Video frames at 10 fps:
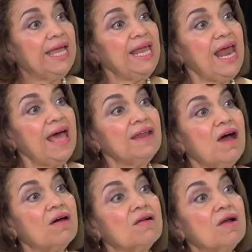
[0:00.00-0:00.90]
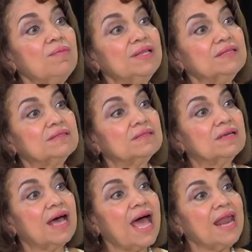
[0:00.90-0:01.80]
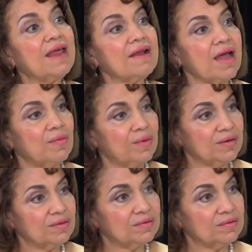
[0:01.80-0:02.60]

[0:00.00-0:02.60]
الى ان قربت على الرقبه